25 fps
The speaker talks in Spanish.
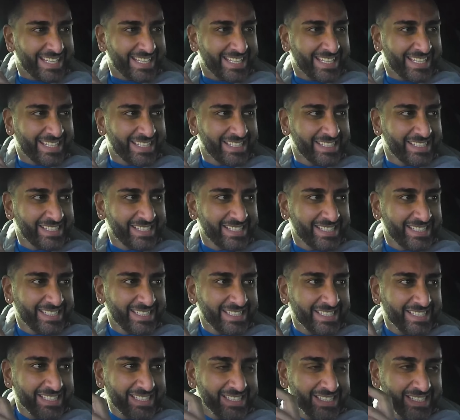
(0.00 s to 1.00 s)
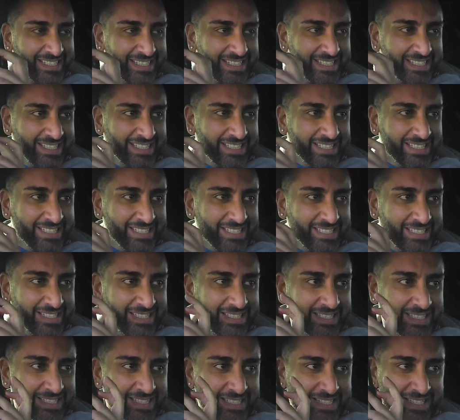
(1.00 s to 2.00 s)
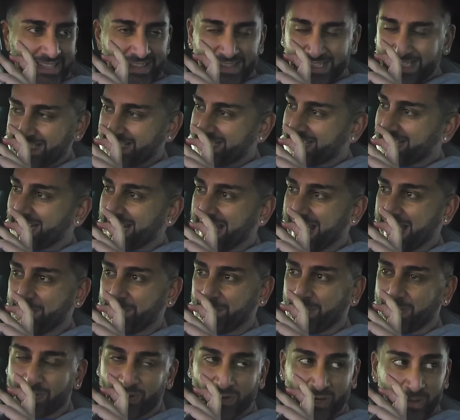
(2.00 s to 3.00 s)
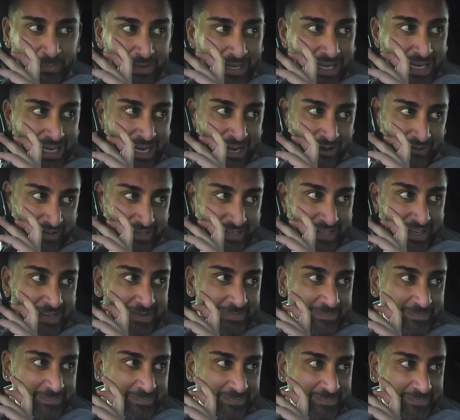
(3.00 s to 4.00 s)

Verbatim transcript: que se descomponga. Este es un Lambo, no un McLaren, ¿ok?